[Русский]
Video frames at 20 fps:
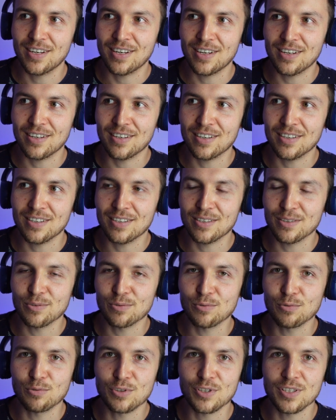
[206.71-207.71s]
а,
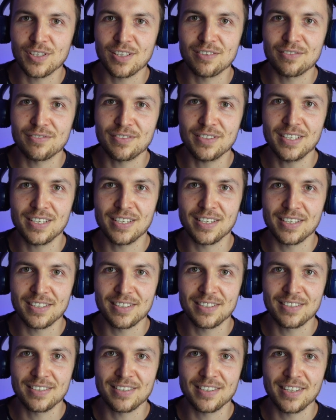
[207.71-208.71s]

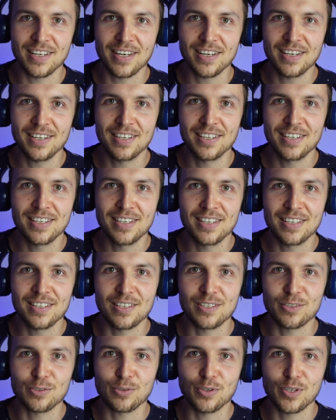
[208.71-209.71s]
усыновили, да?
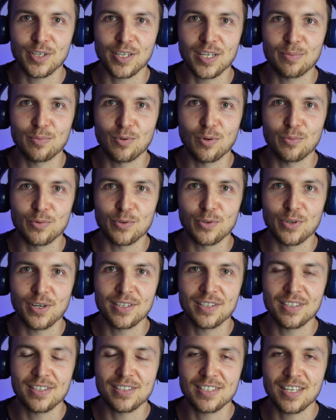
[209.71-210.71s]
насколько я помню,
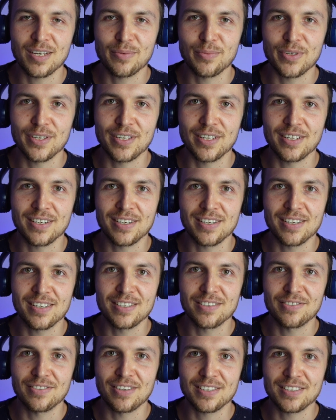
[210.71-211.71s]
это самая
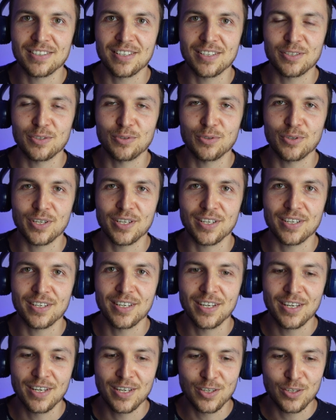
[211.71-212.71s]
известная теория,
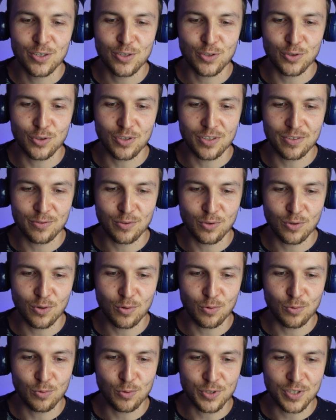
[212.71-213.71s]
что
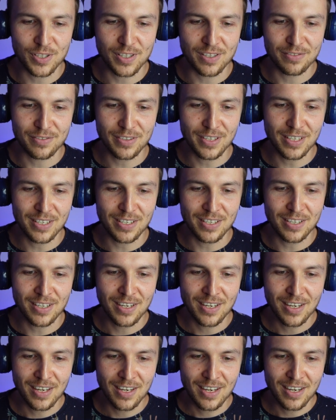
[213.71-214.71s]
его усыновили
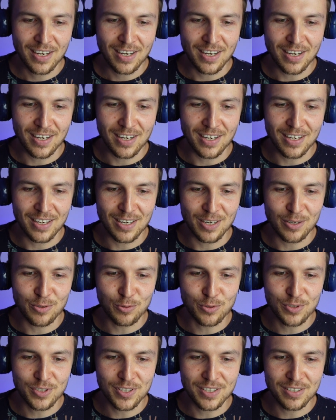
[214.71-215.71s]
э,
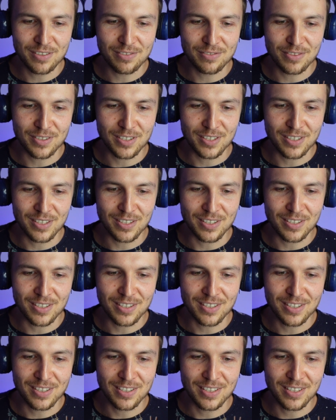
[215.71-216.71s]
люди в
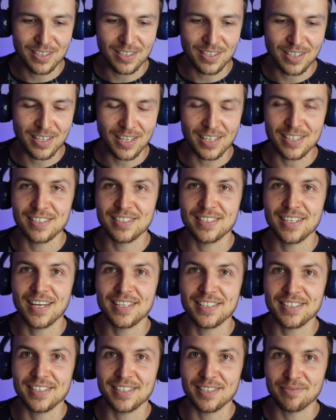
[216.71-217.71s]

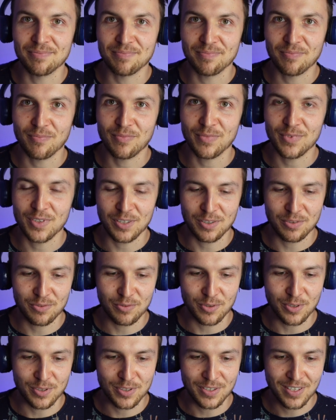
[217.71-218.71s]
Канзасе,
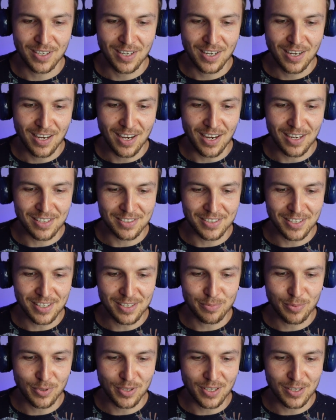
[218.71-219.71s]
вот. А
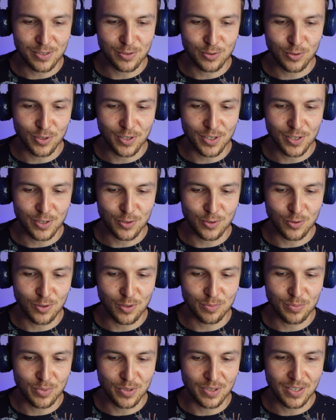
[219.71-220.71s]
здесь была история, что
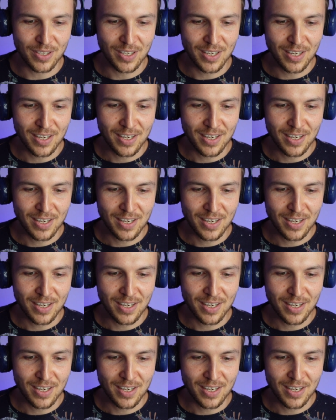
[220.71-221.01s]
он был